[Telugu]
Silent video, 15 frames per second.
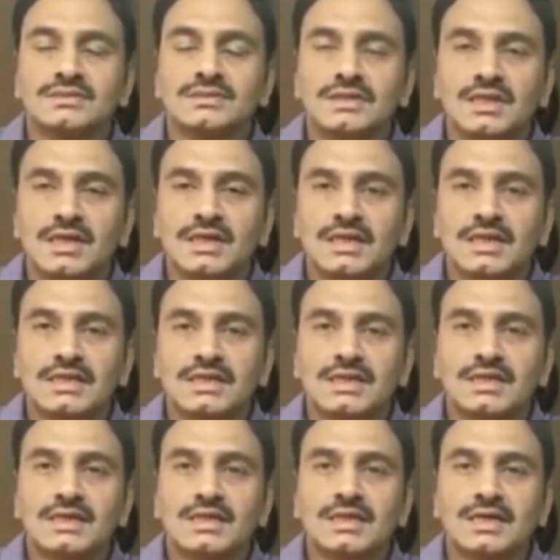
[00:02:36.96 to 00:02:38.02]
జిల్లా కలెక్టర్
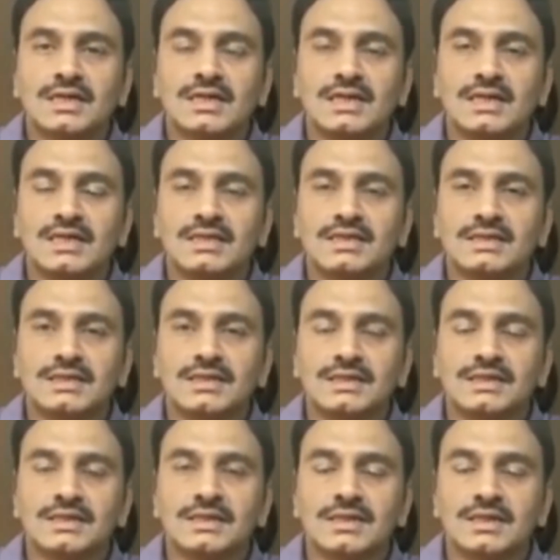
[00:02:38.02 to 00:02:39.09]
గారి కార్యాలయానికి
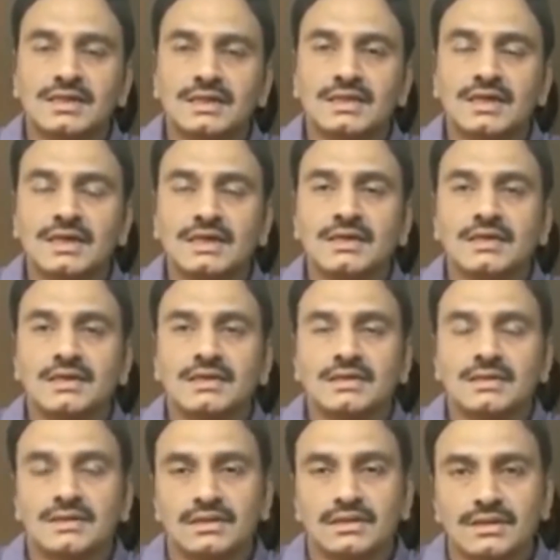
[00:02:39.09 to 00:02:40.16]
లేదా
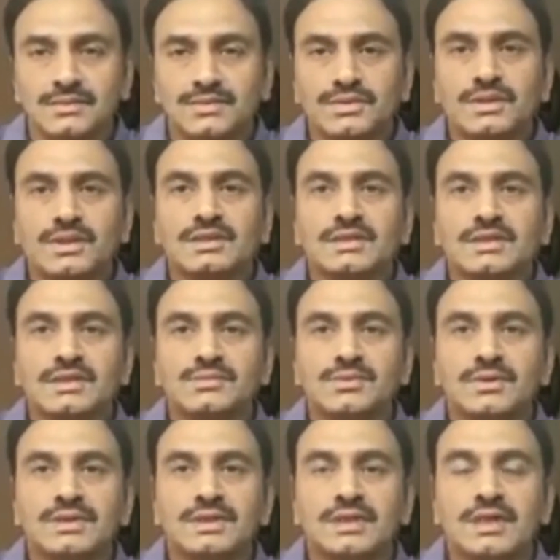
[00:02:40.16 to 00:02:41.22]
రేపు
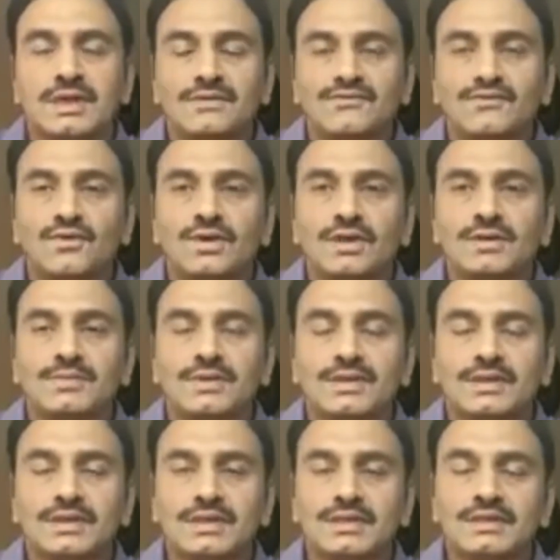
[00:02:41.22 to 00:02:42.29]
తెలియజేయబోయే ఆ ఫోన్
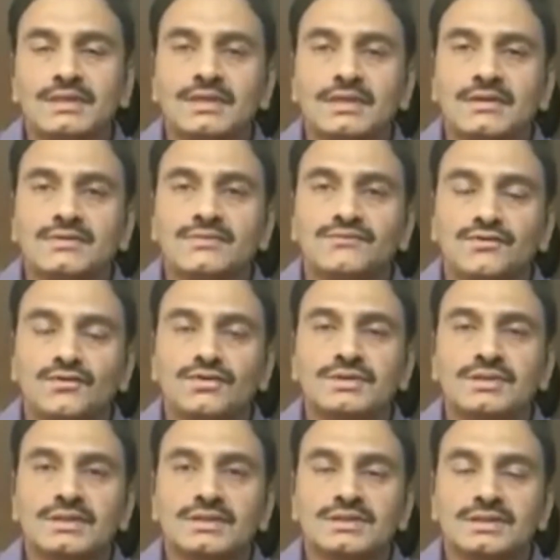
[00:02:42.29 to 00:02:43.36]
నెంబర్కి ఫోన్
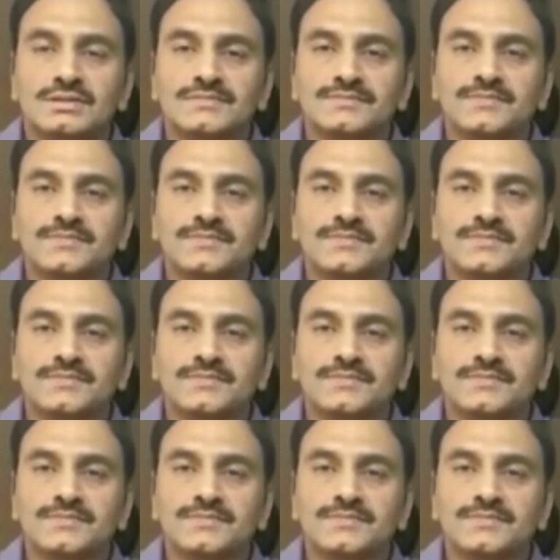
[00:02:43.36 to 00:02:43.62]
చేసి